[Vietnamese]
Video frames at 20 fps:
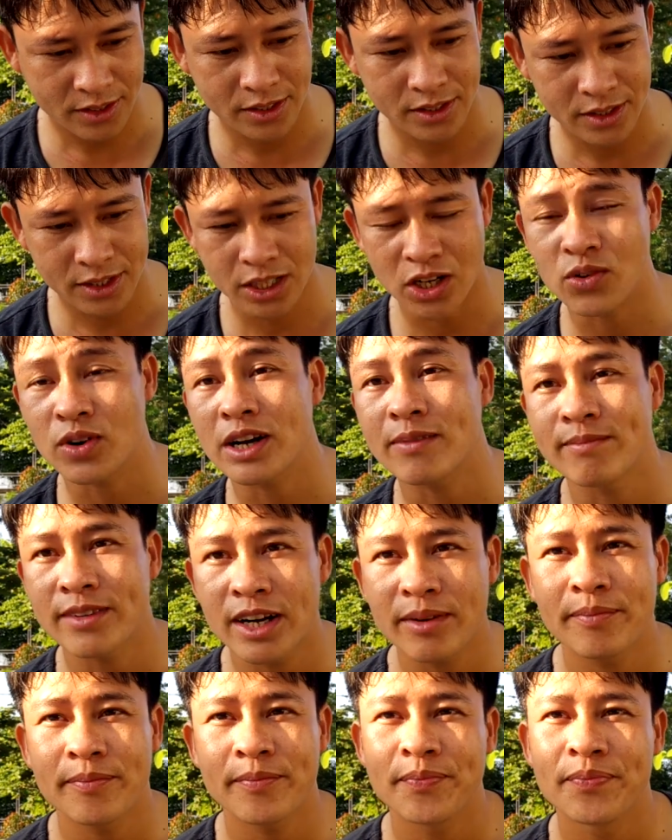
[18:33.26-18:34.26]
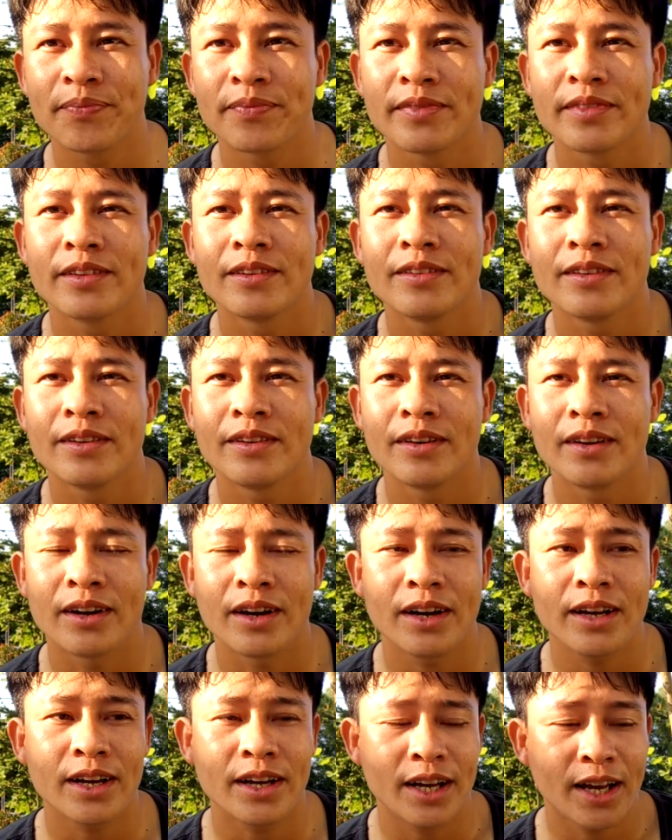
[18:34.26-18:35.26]
sau năm năm
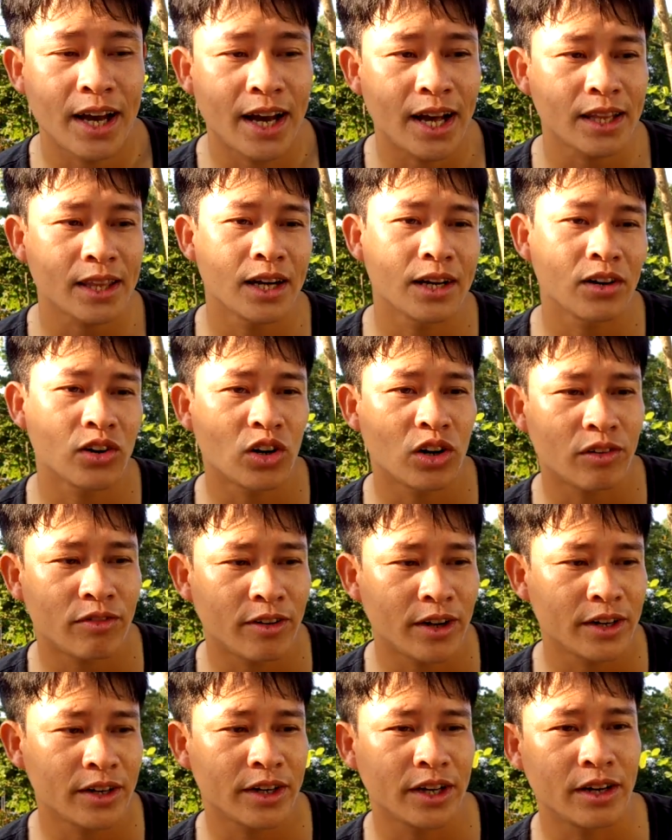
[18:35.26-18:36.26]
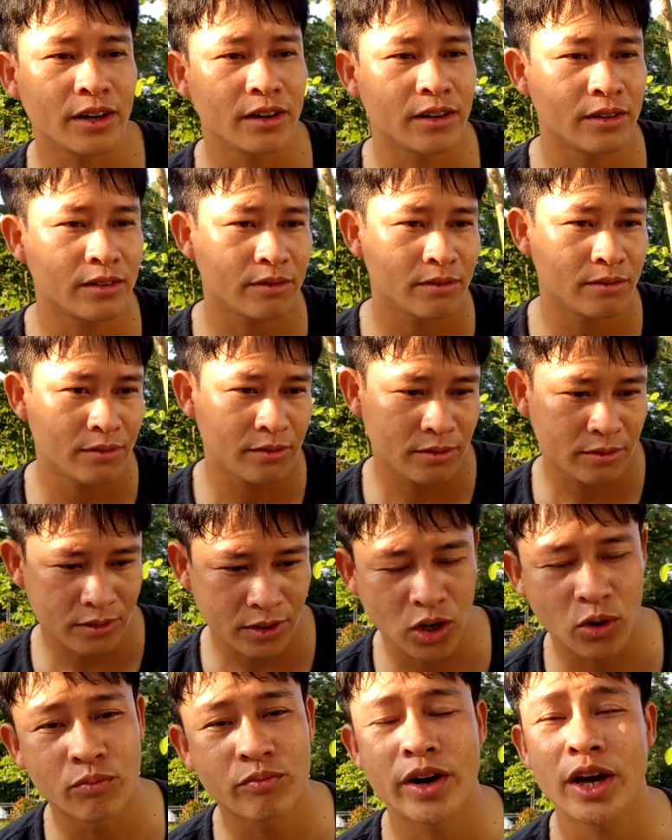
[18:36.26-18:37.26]
đấy, cái hạ tầng nó phát triển
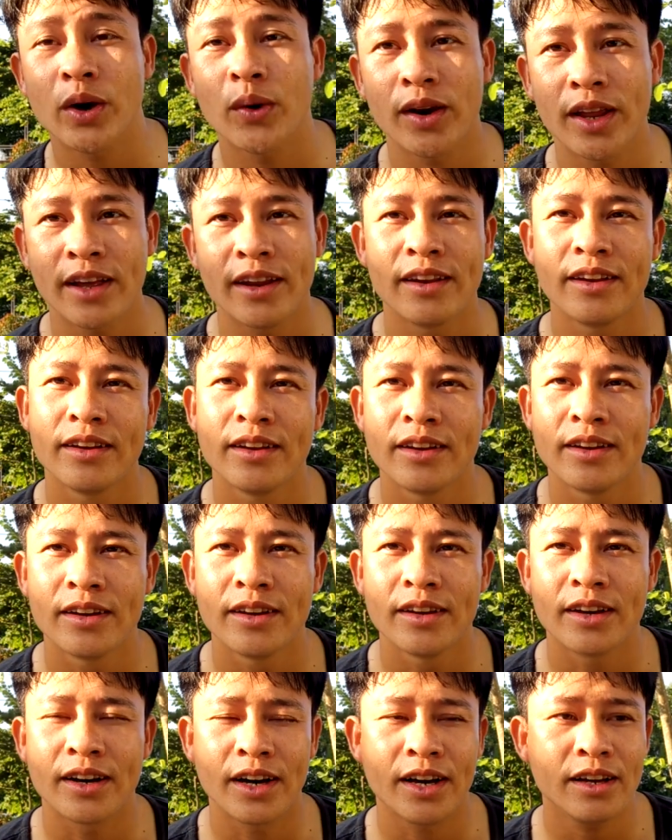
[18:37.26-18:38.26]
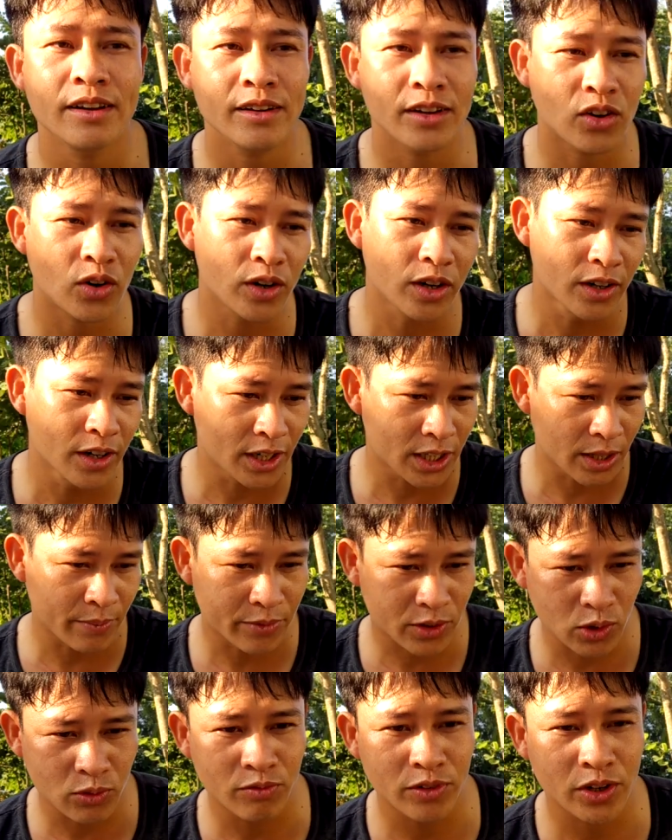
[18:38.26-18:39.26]
đồng đều lên. Đấy, con người tập
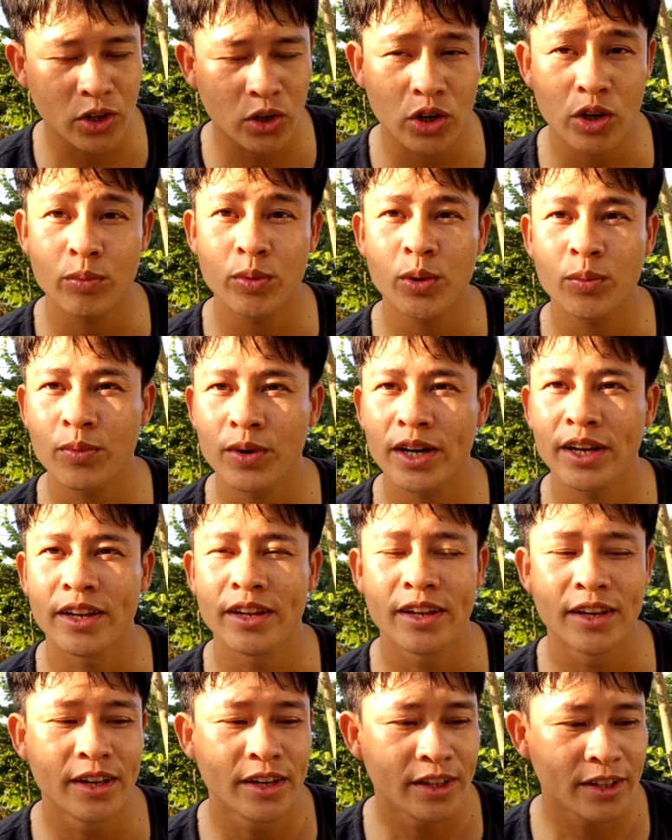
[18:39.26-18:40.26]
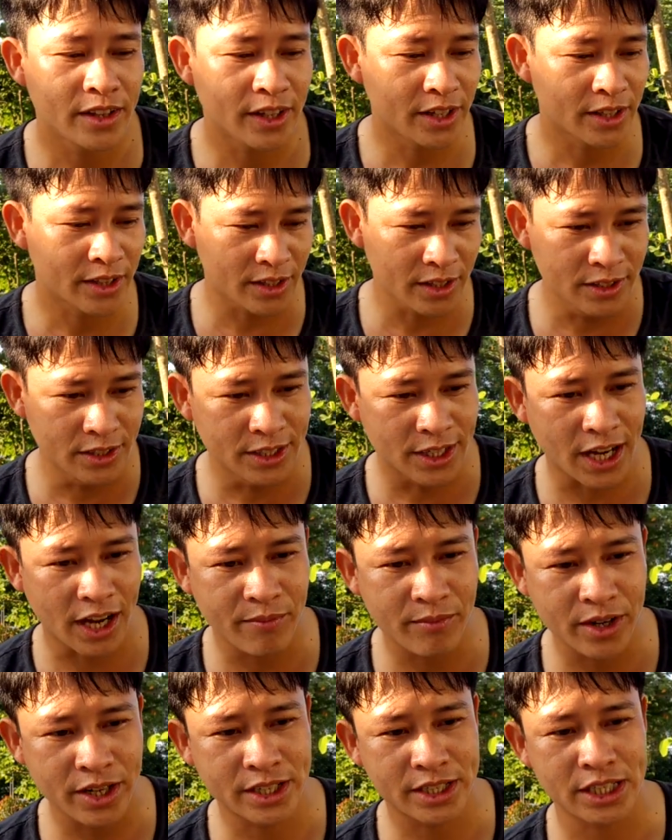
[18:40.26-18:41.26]
trung về đó đông đúc lên. Thì từ cái
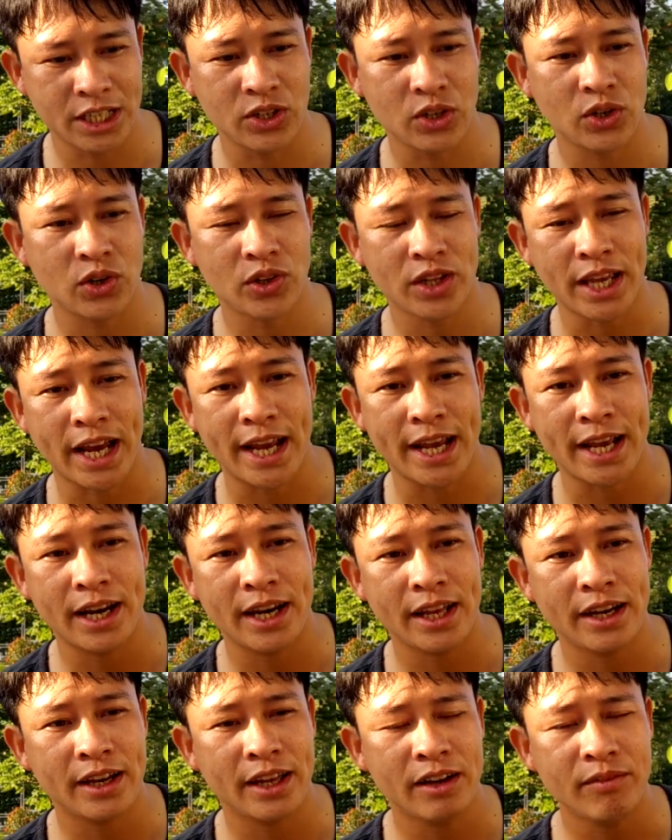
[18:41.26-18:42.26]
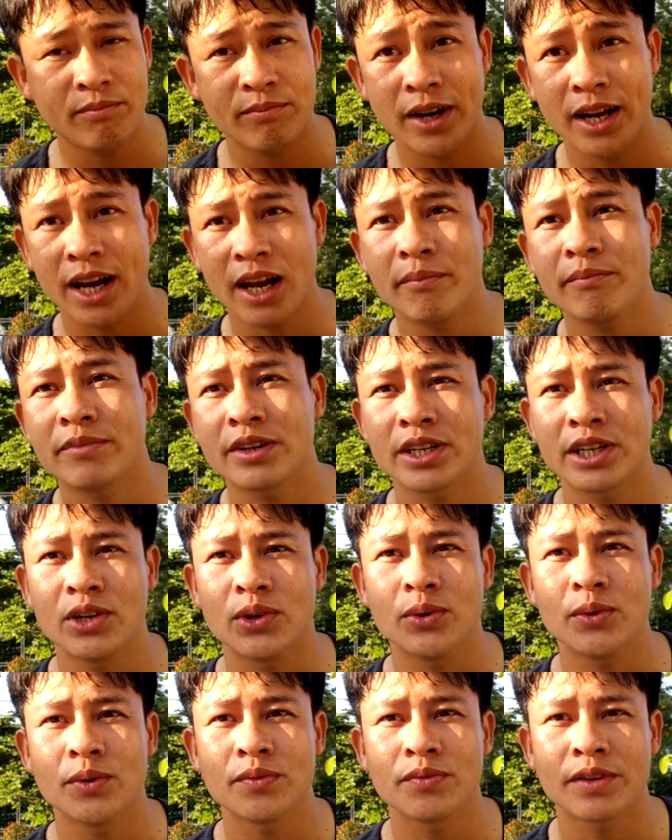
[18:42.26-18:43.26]
mười triệu nó nhảy lên đến mười lăm
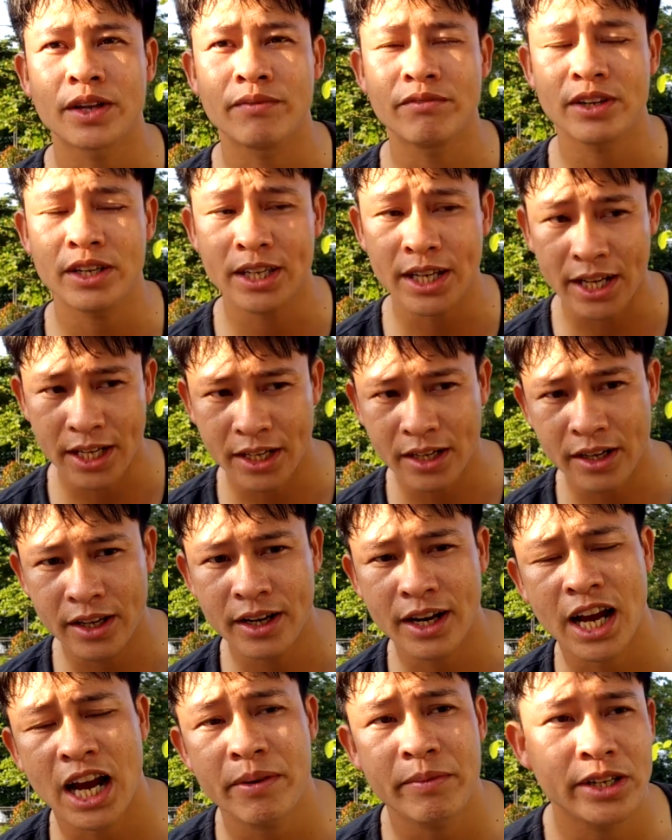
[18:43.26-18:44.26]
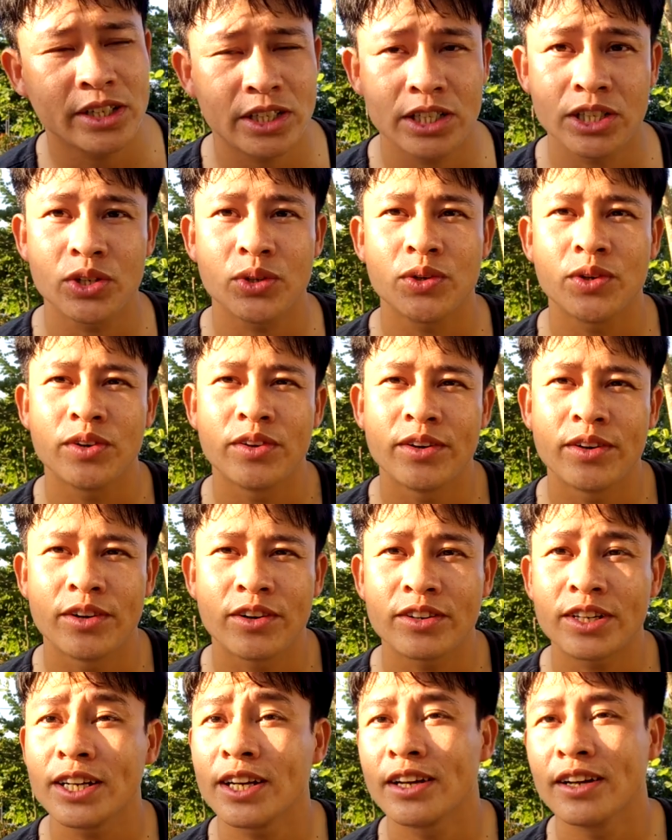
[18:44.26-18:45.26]
triệu, thậm chí nhảy lên đến hai mươi triệu.
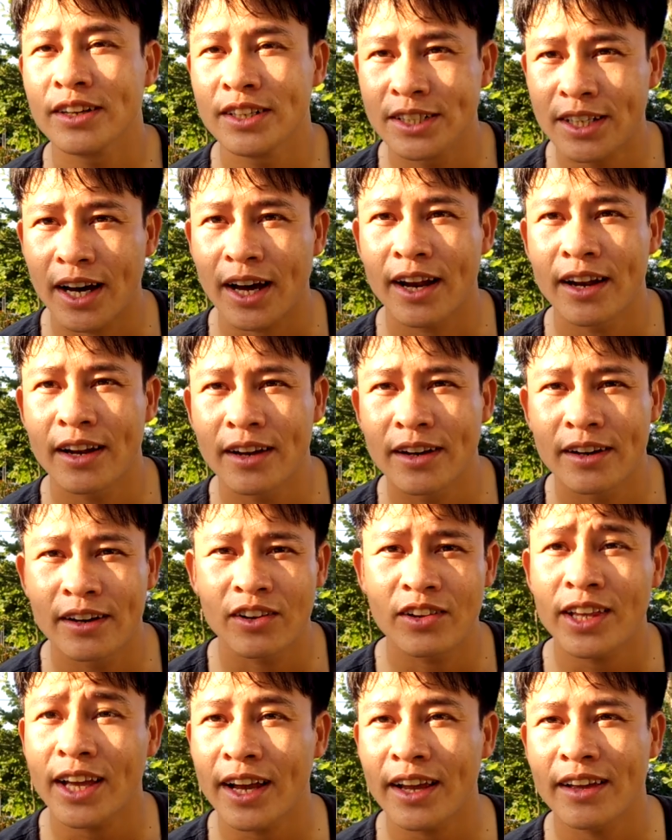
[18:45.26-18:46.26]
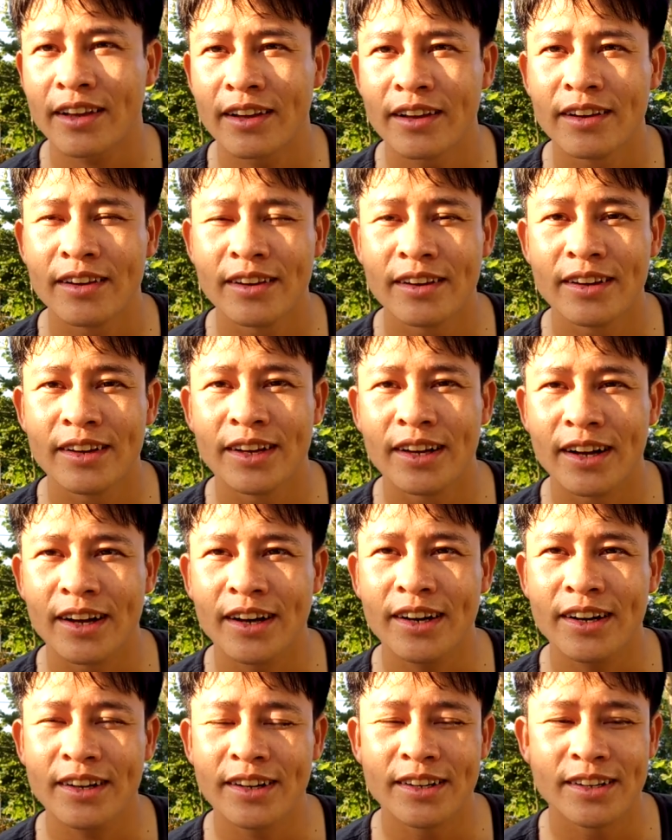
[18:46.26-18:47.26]
Nó rất là đơn giản, nó nhanh.
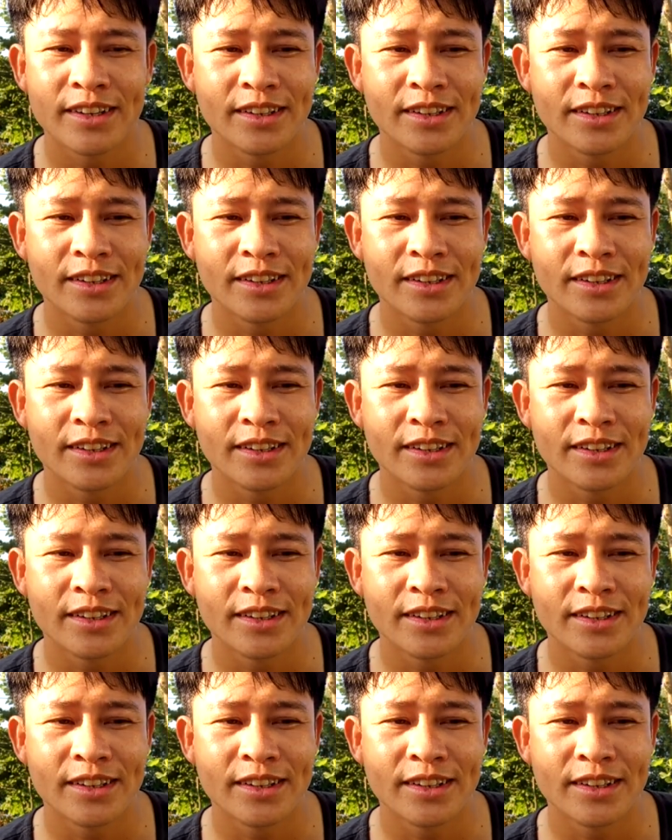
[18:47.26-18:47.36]
À,